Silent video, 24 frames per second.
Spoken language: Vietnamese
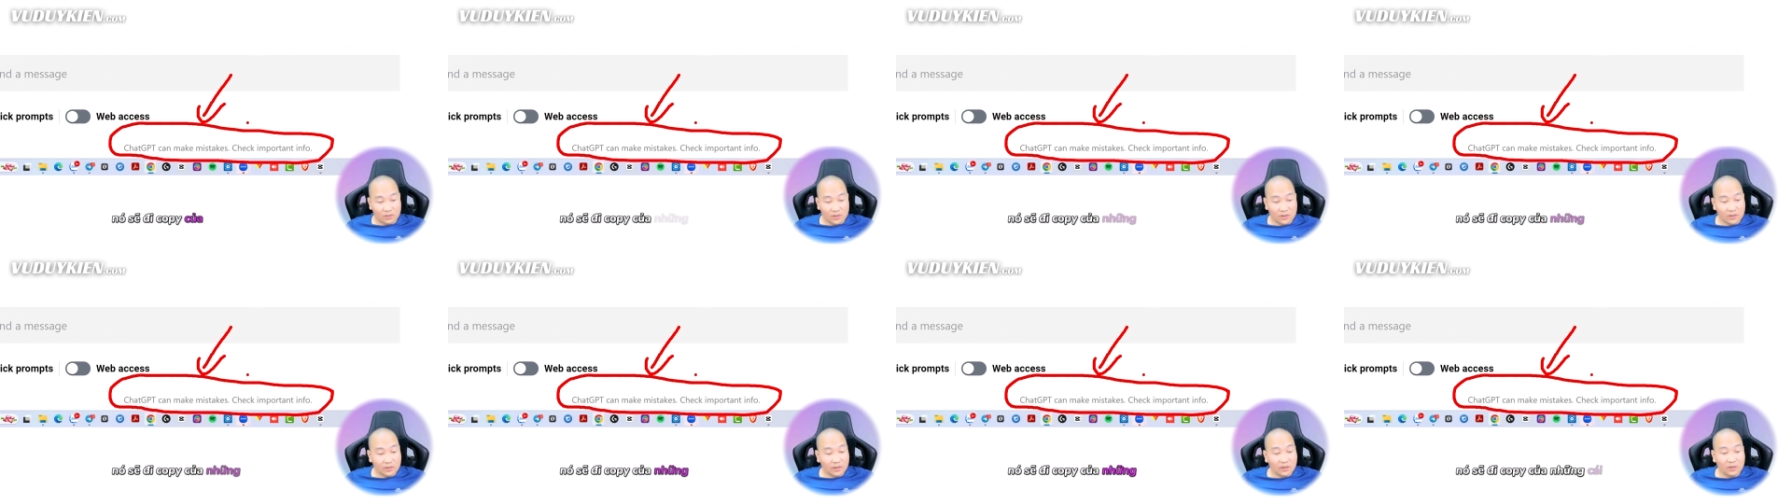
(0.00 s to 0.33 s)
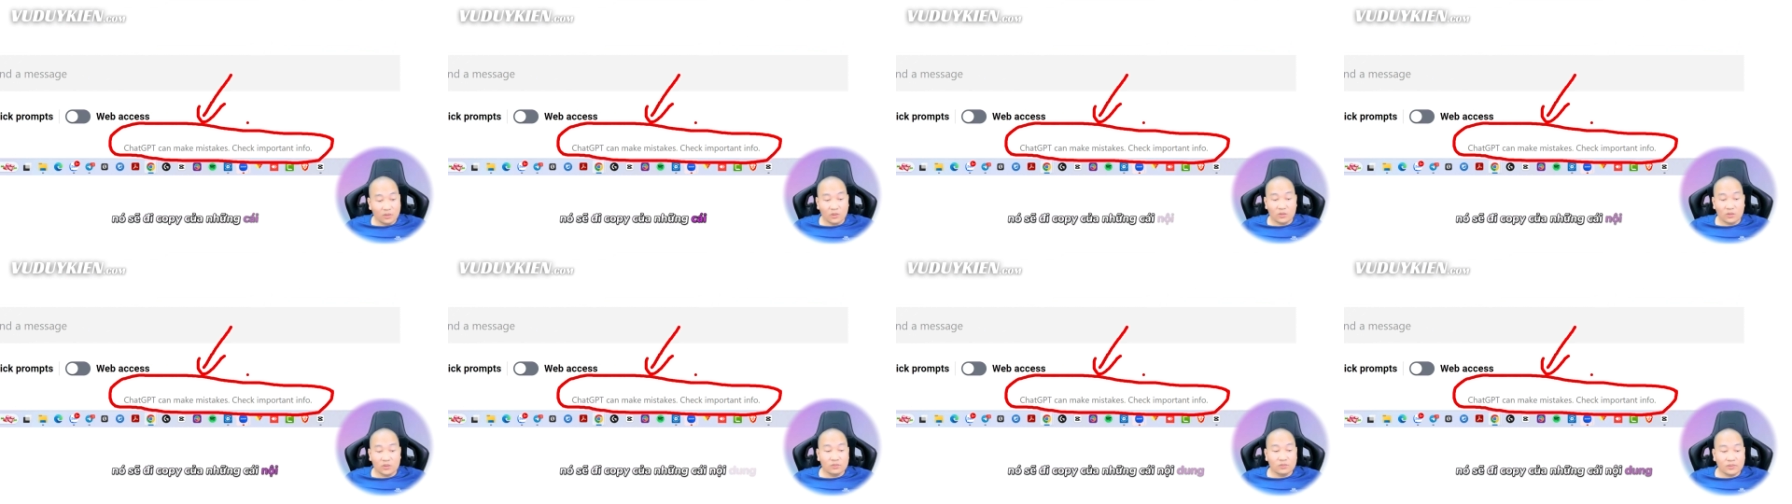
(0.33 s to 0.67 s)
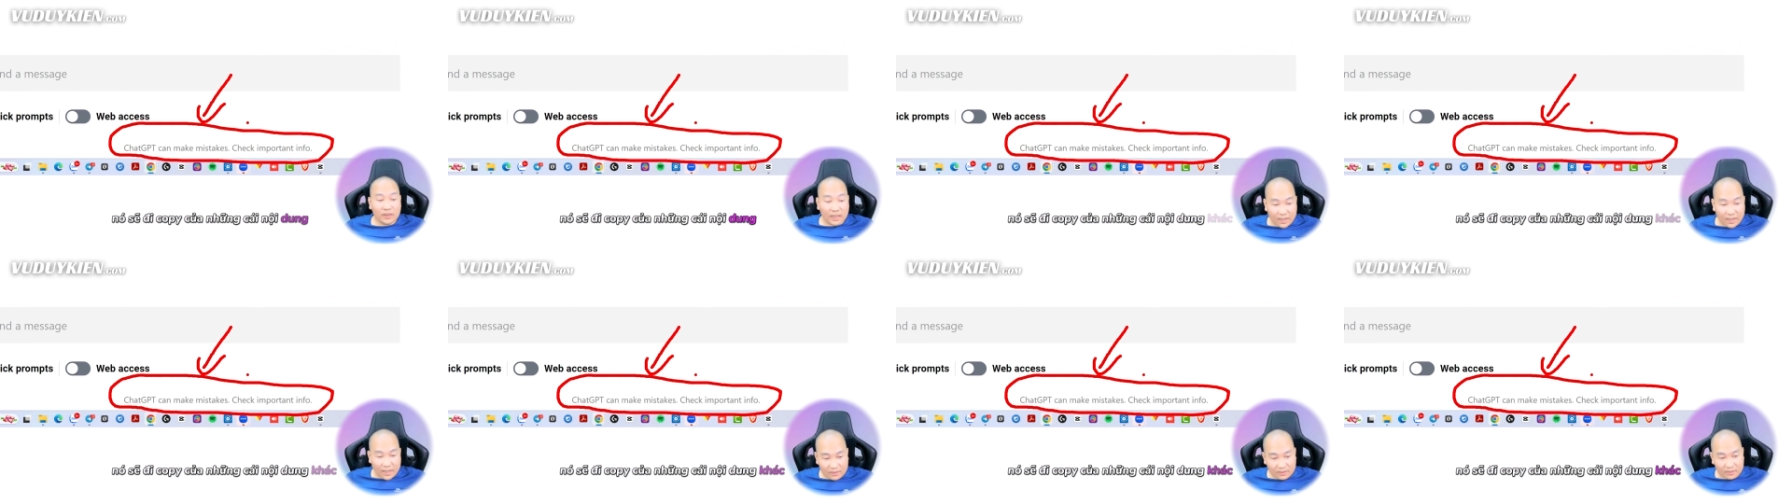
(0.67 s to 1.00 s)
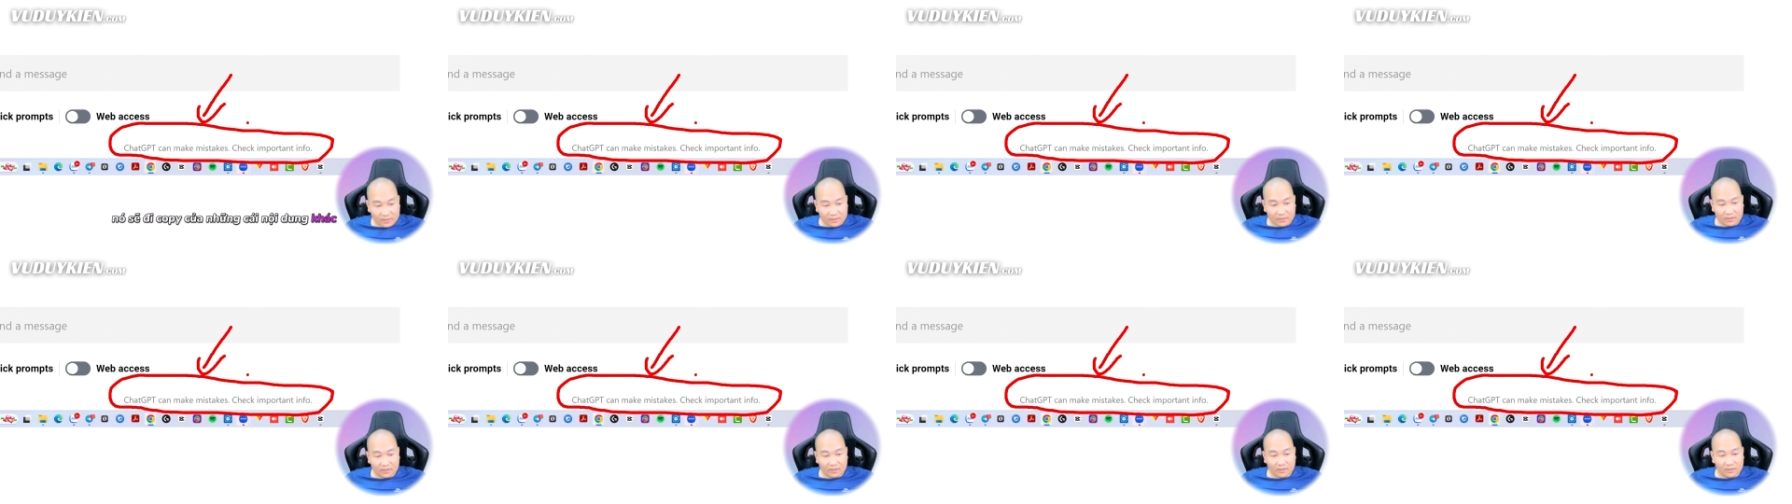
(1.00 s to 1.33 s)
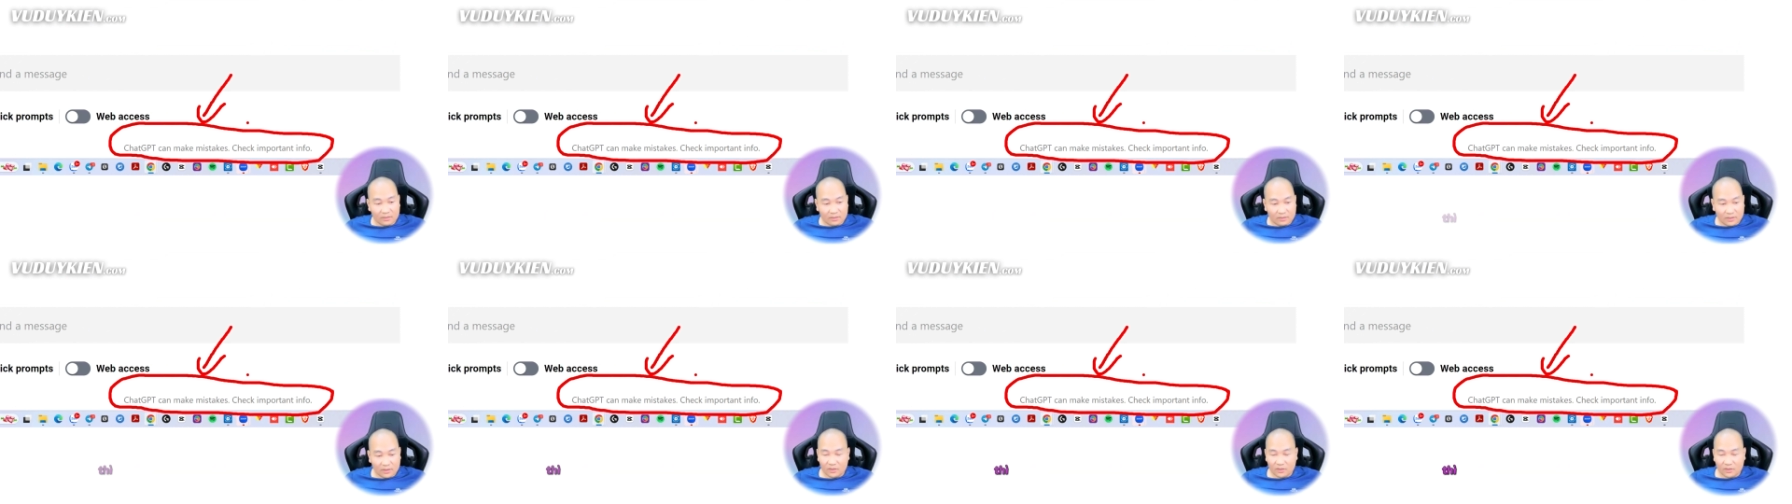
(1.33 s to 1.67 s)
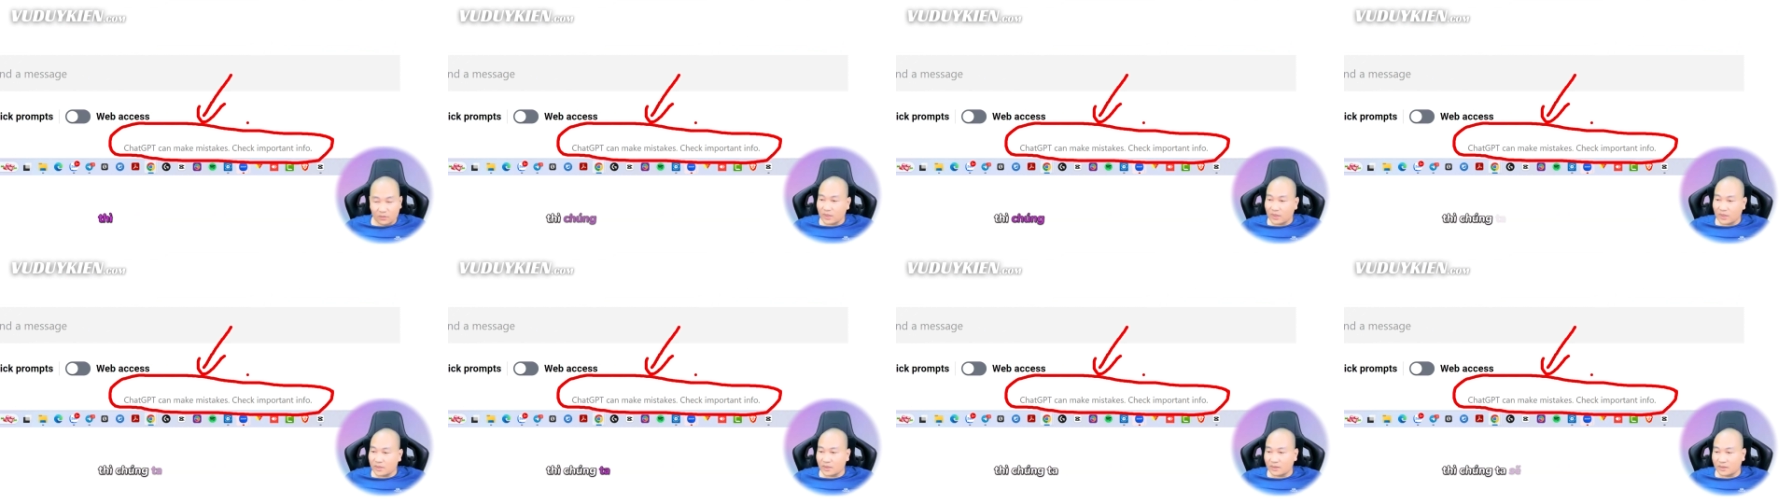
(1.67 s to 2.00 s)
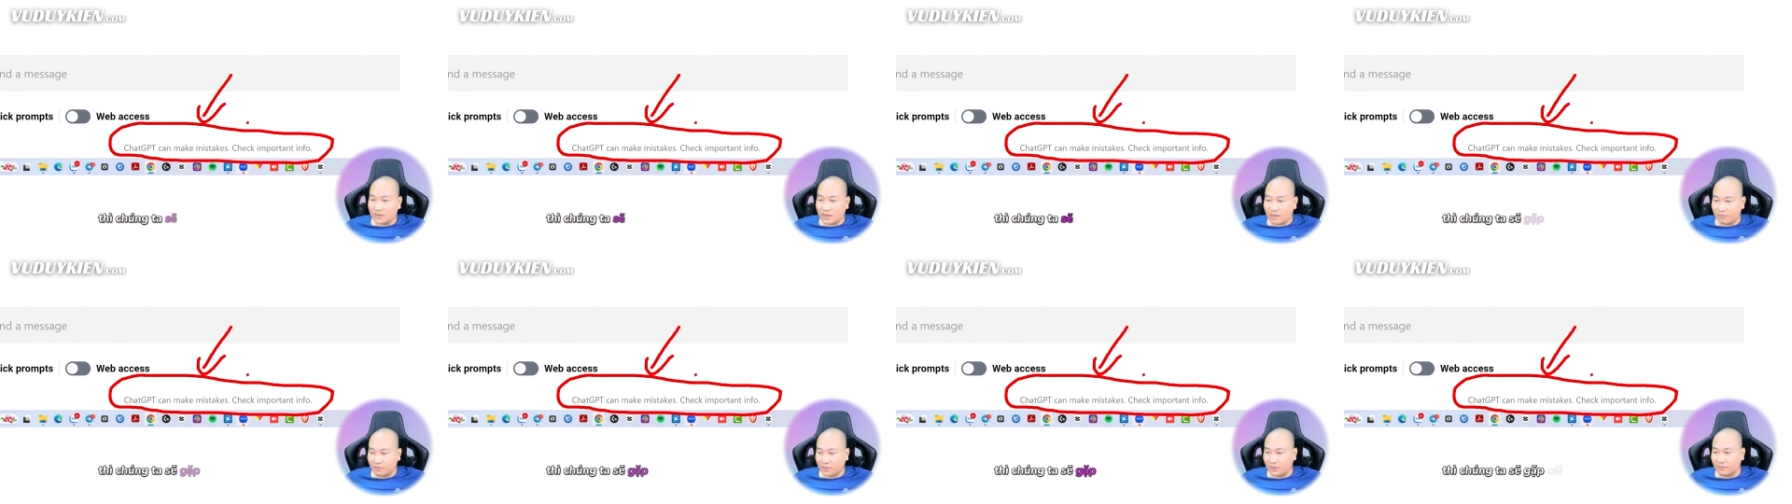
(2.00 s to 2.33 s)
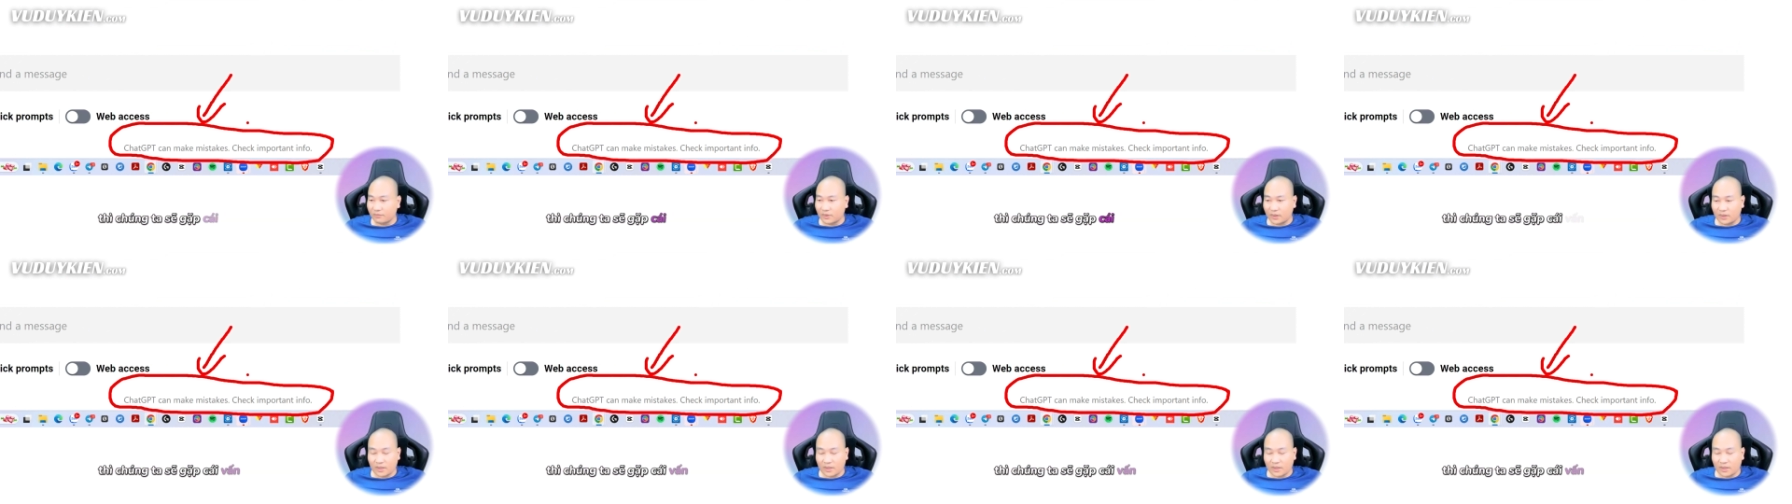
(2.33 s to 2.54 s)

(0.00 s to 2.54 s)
những cái nội dung khác, thì chúng ta sẽ gặp cái